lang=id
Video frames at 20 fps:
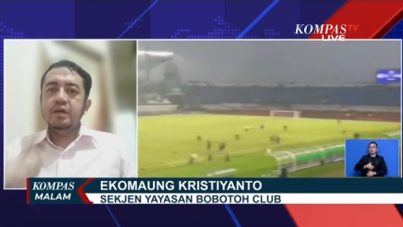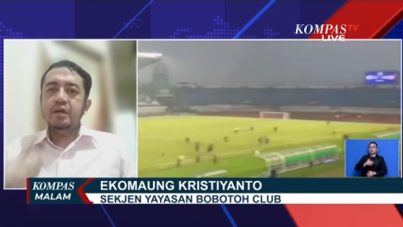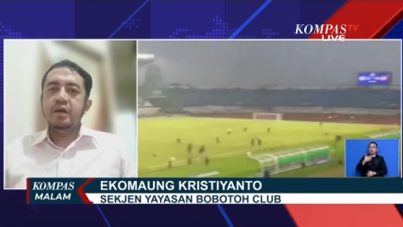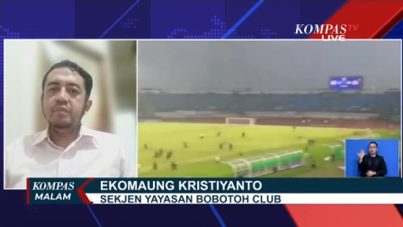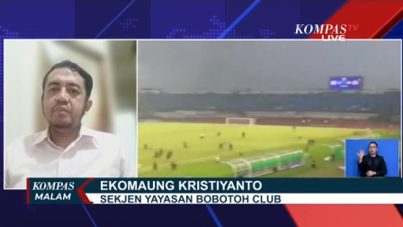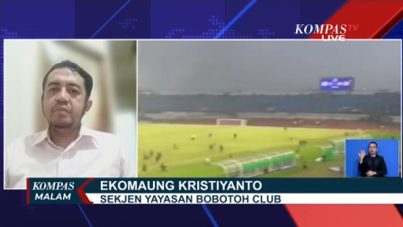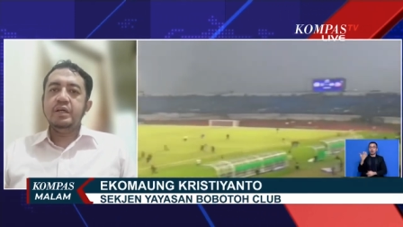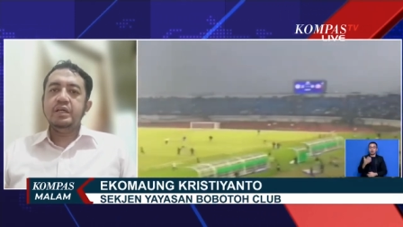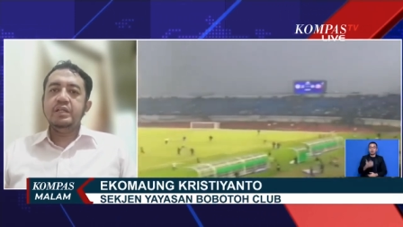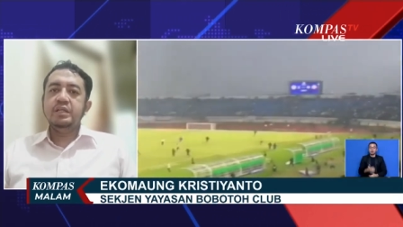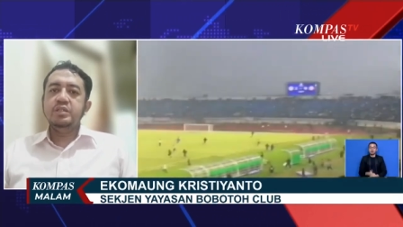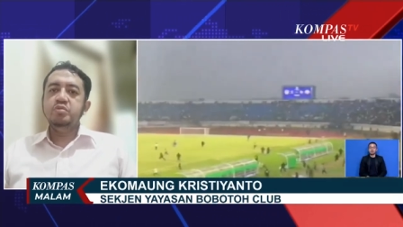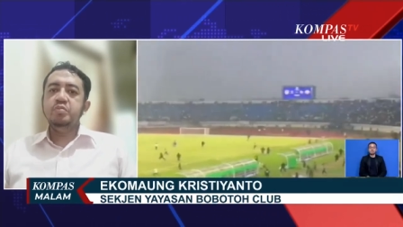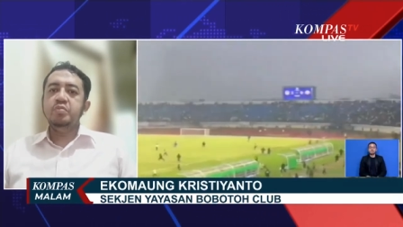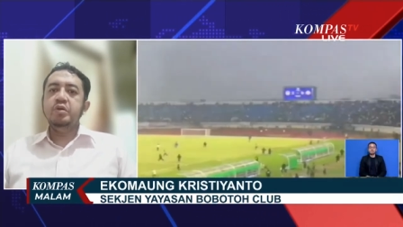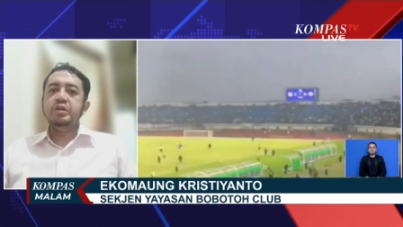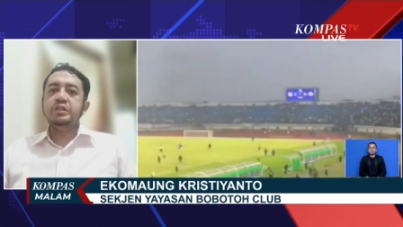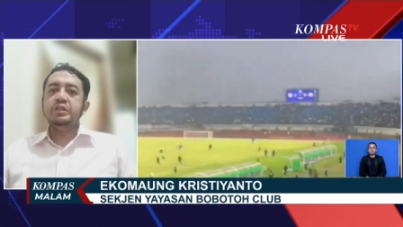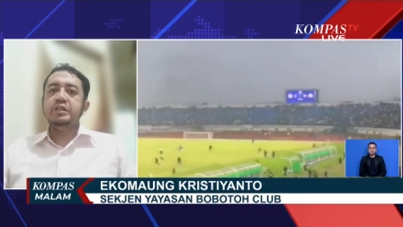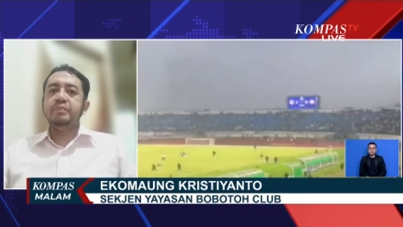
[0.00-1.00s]
apa
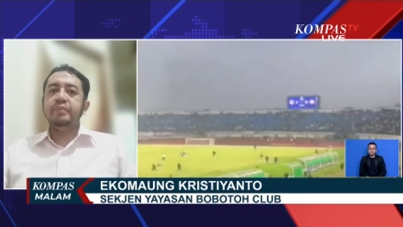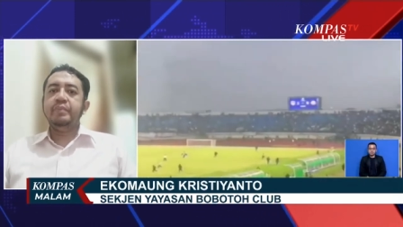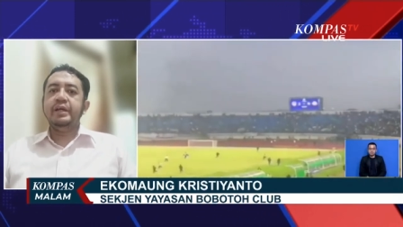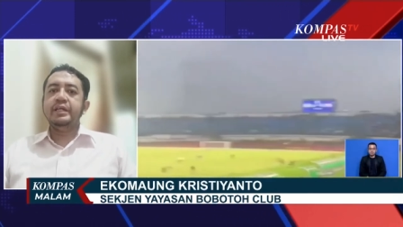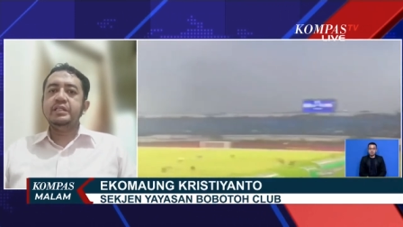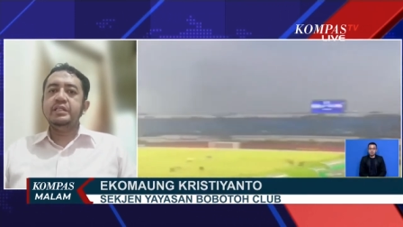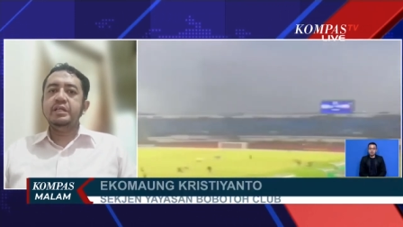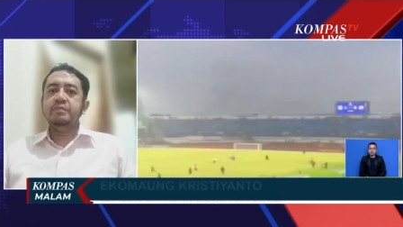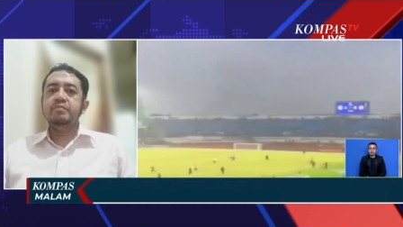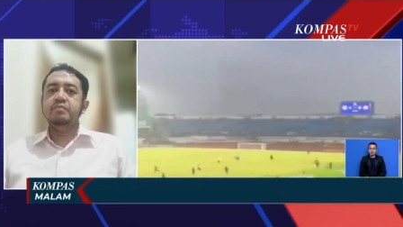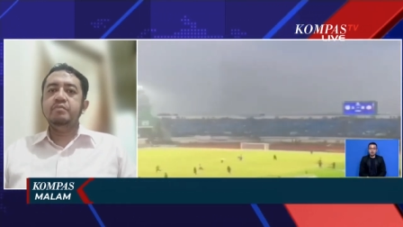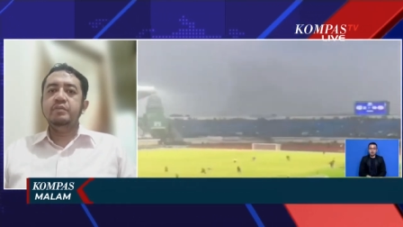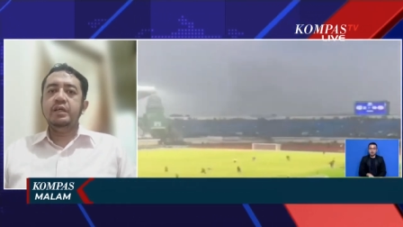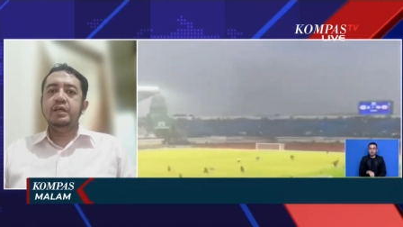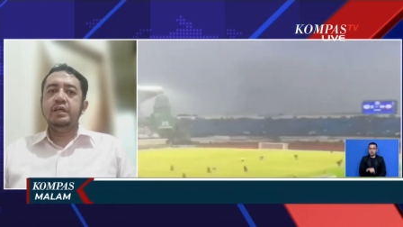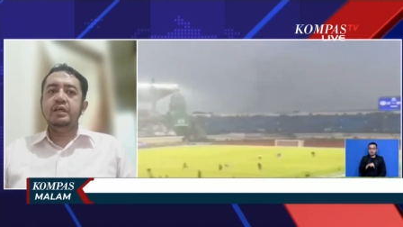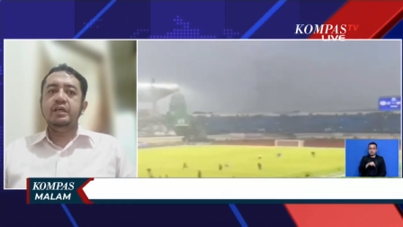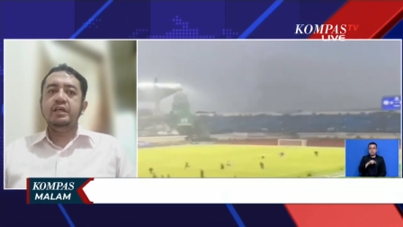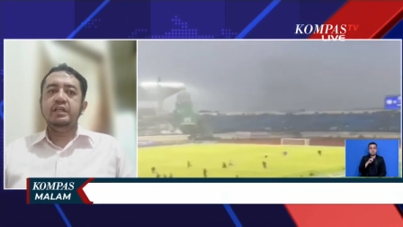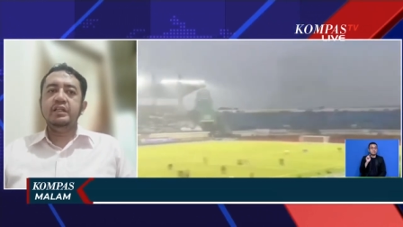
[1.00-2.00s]
supporter Persib
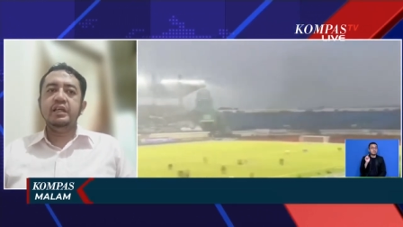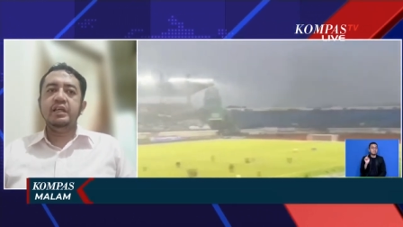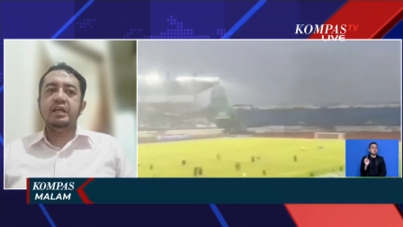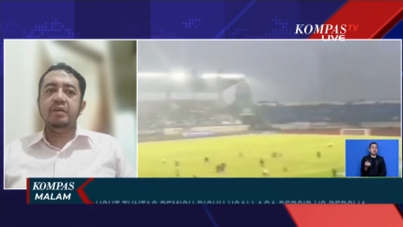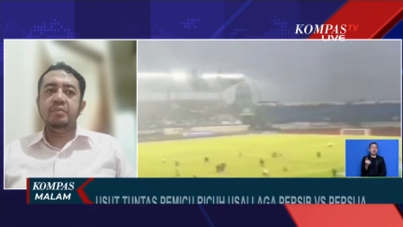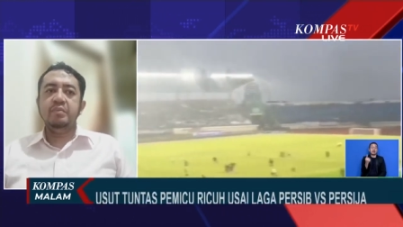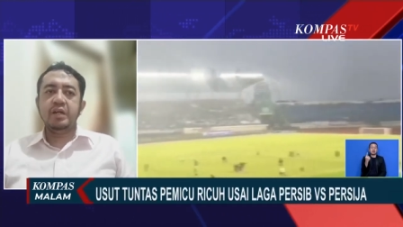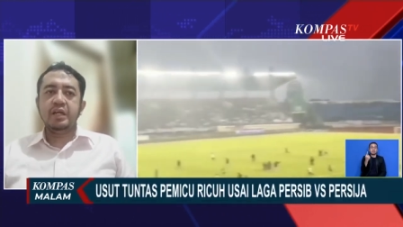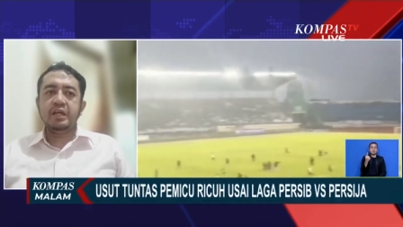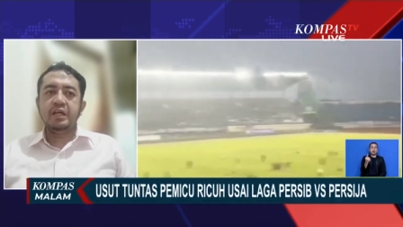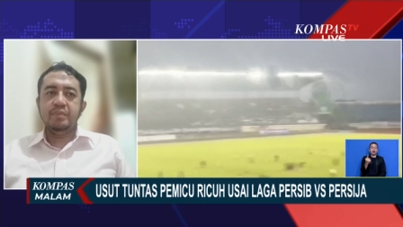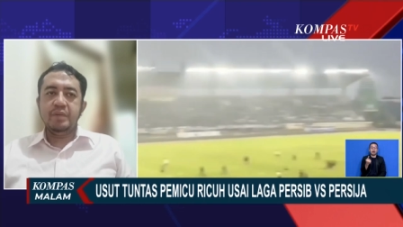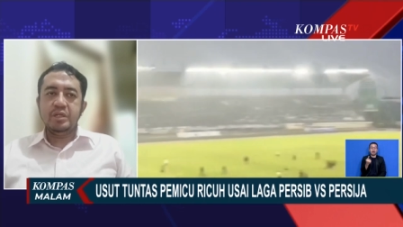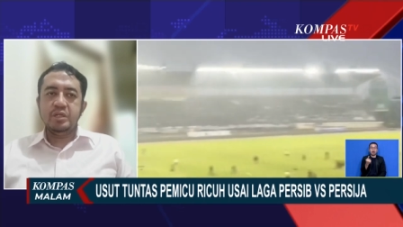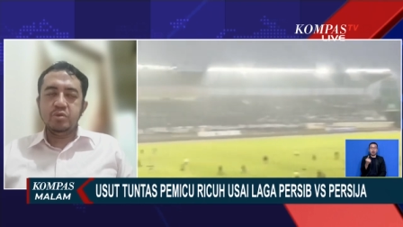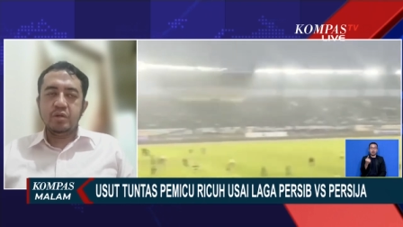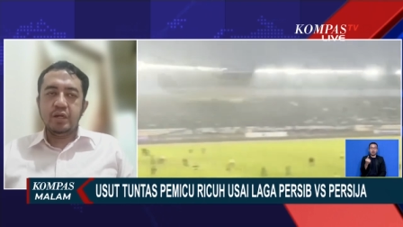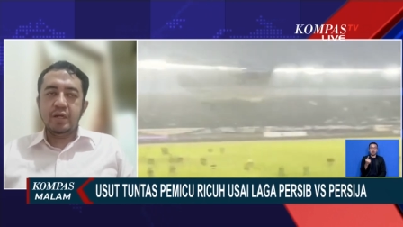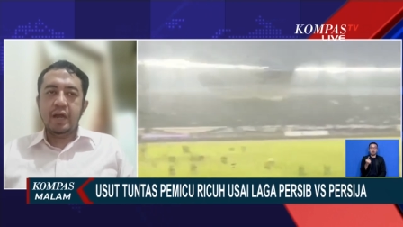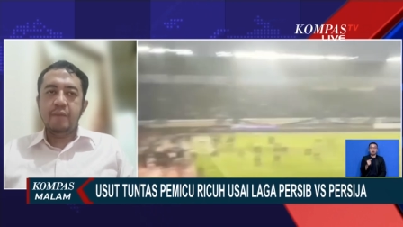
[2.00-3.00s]
ya ketika mereka
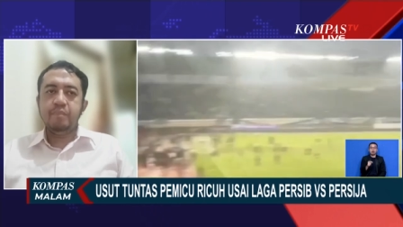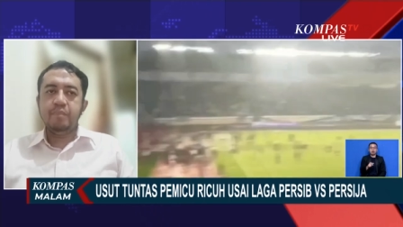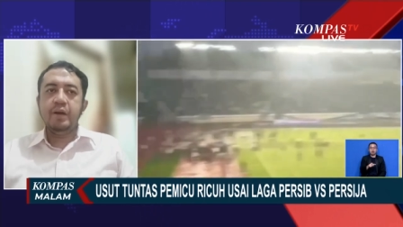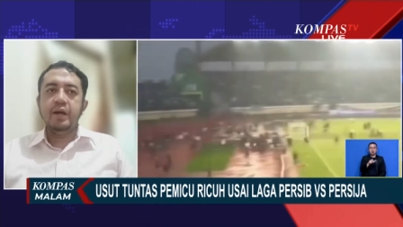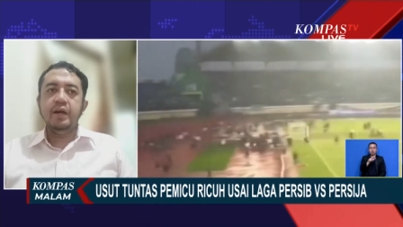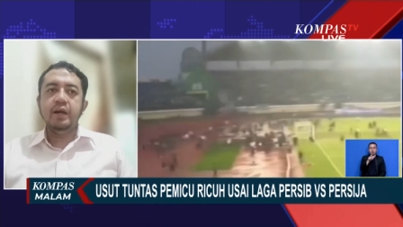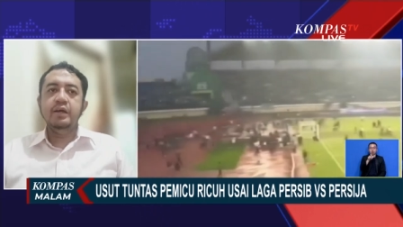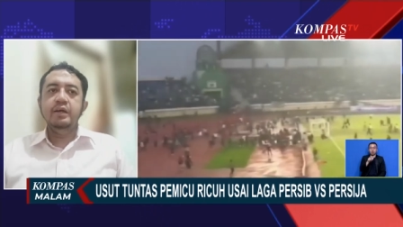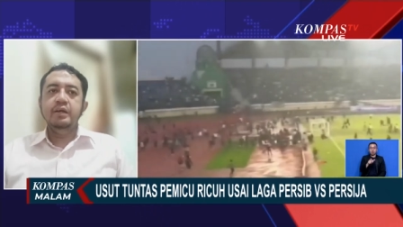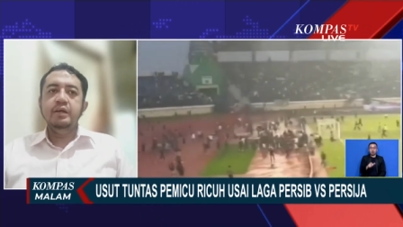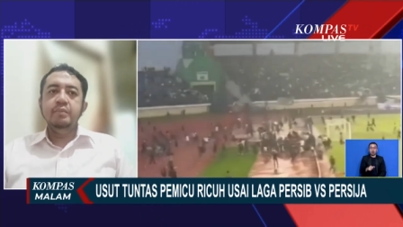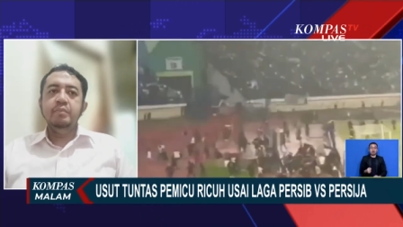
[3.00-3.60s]
masuk ke lapang.